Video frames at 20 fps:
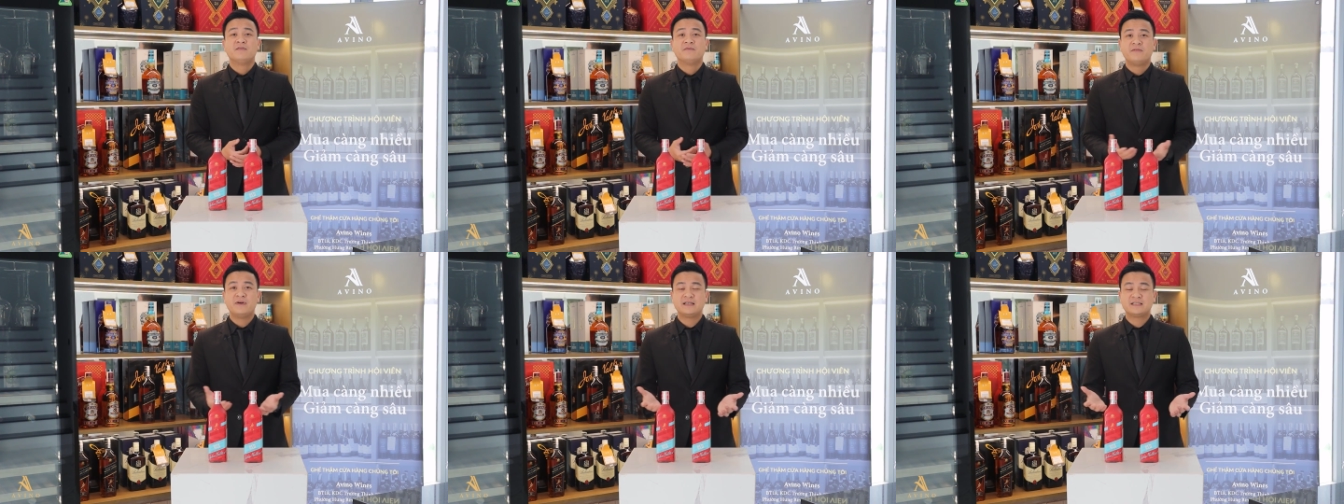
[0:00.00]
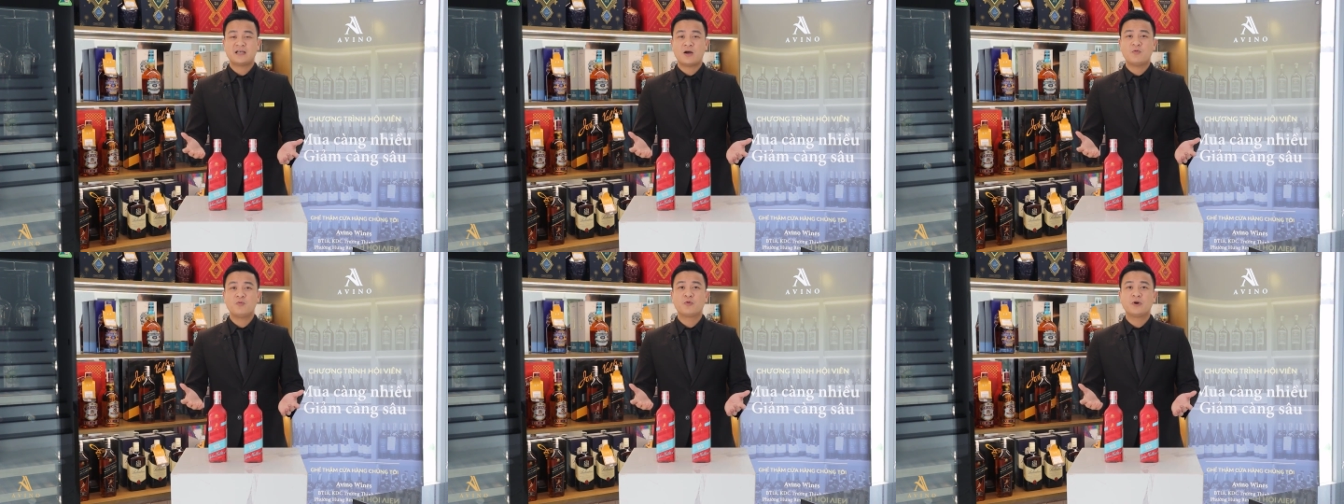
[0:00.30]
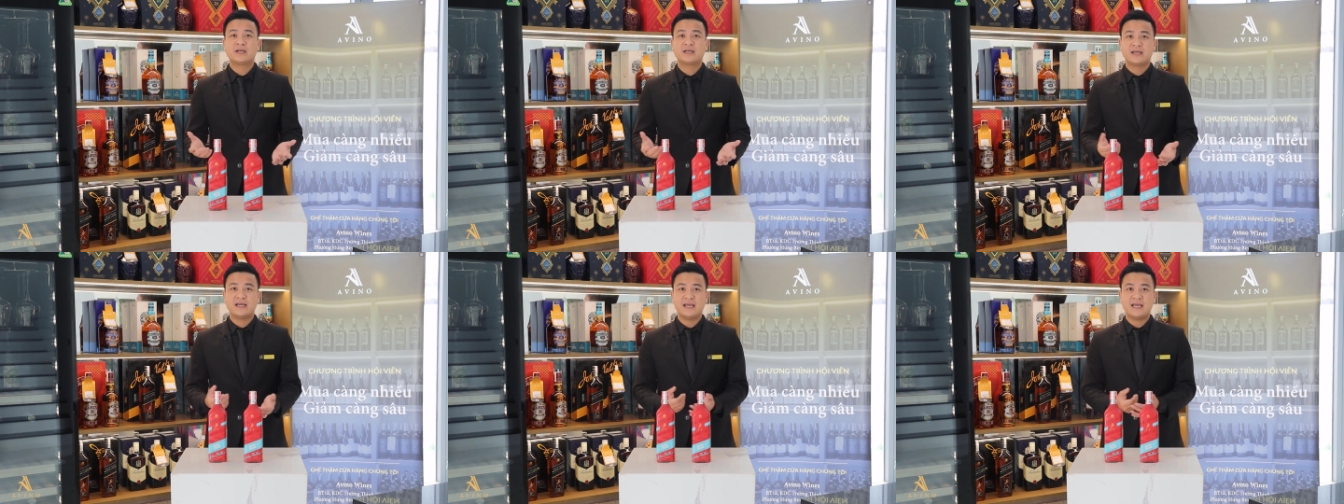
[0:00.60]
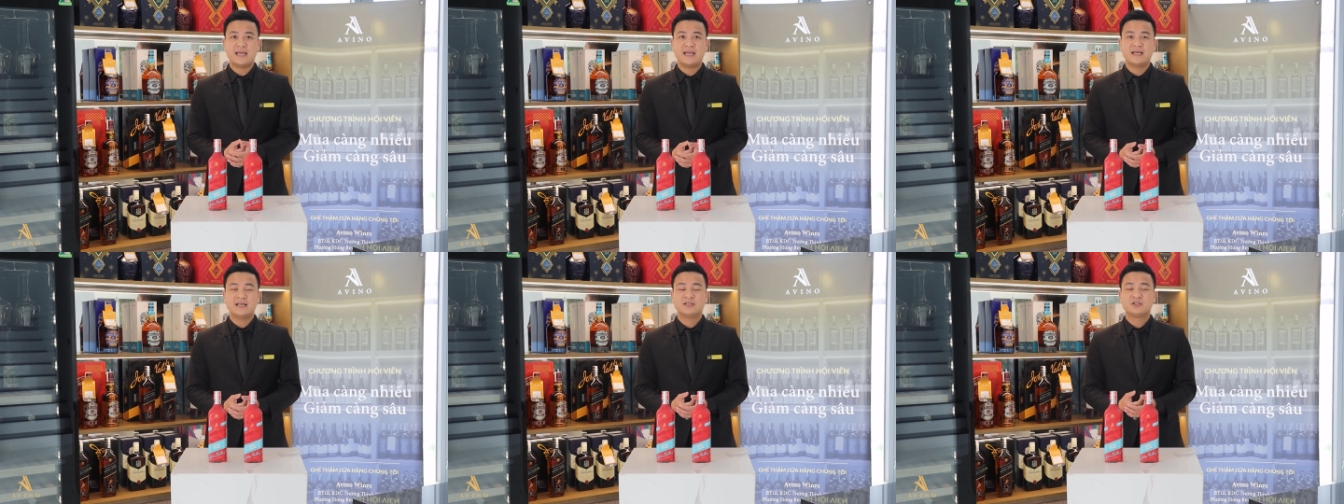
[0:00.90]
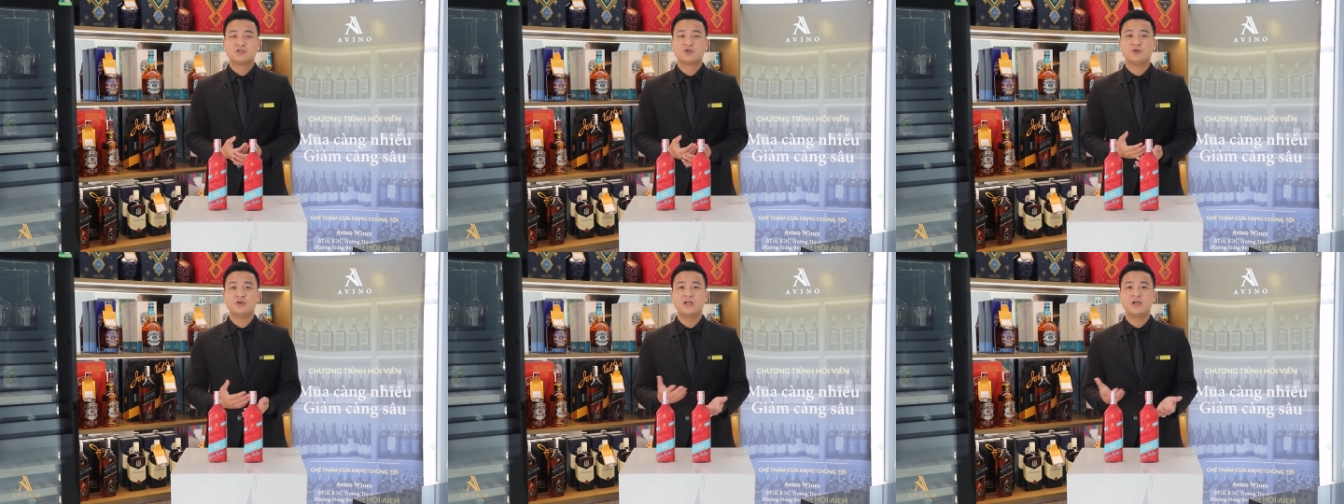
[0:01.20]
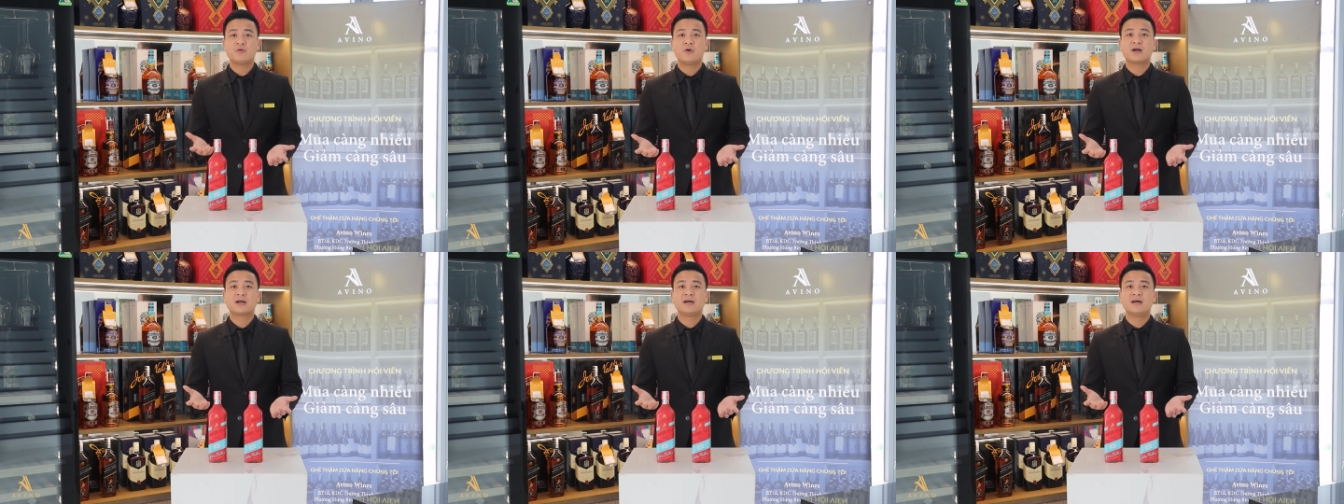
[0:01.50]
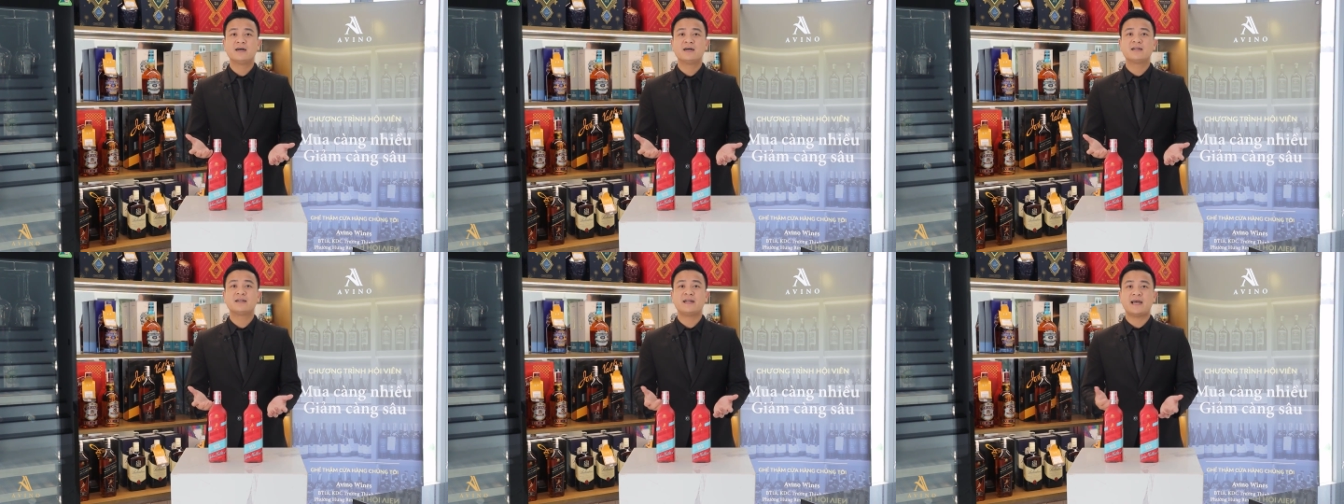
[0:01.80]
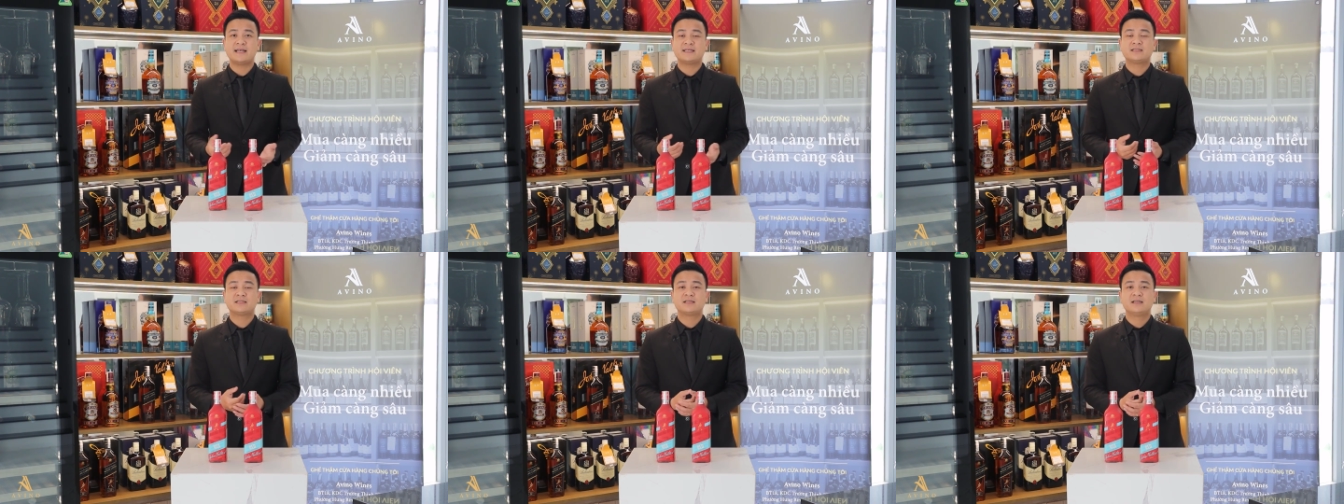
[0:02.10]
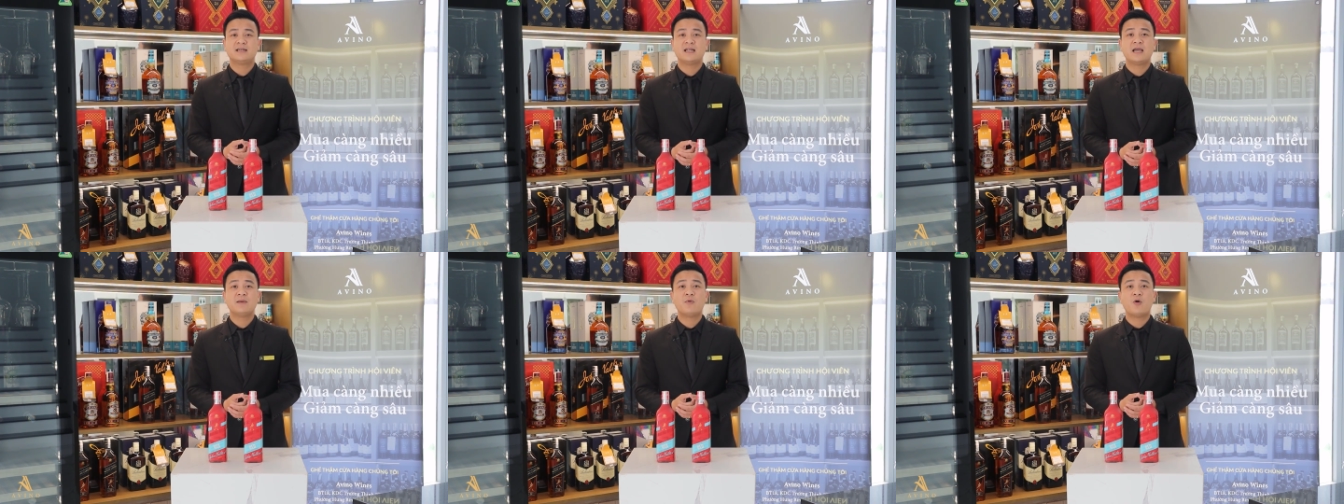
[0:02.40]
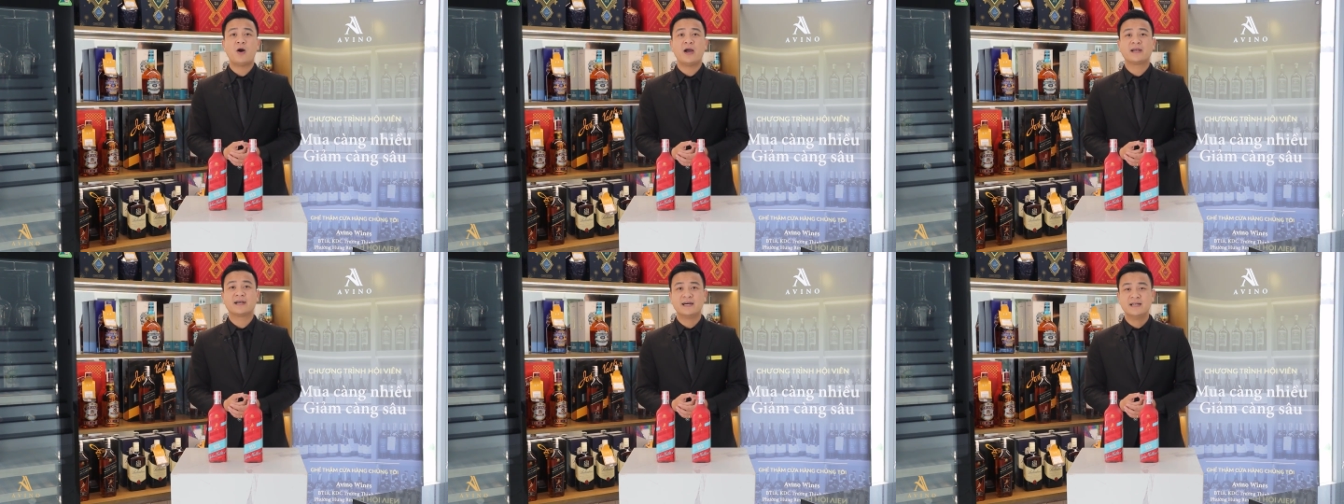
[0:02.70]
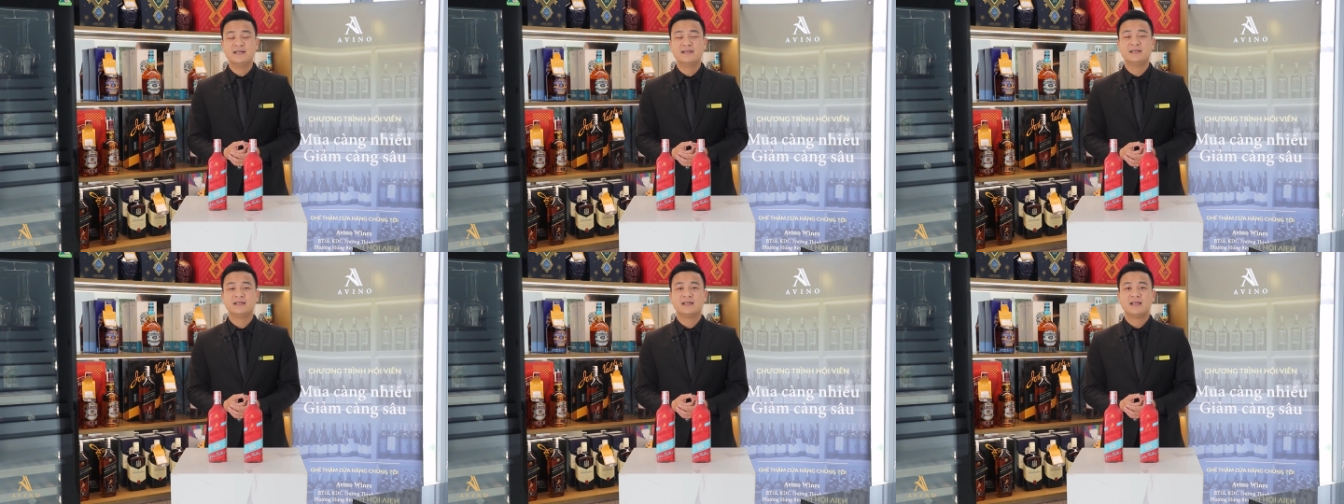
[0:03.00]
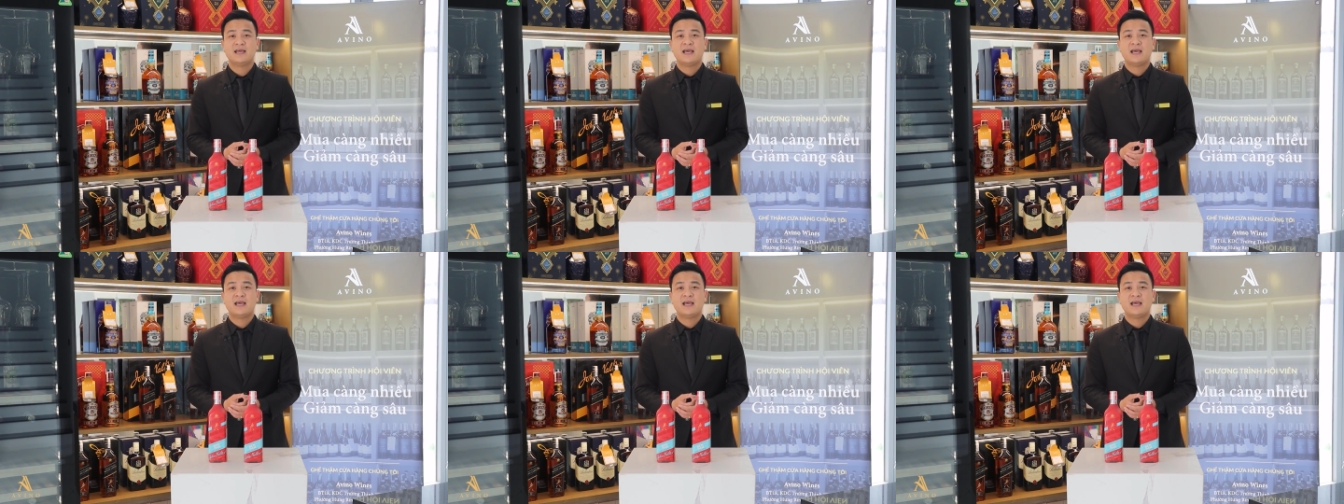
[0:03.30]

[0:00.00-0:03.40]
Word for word: về dòng wiki Johnny Walker Red Label Icon,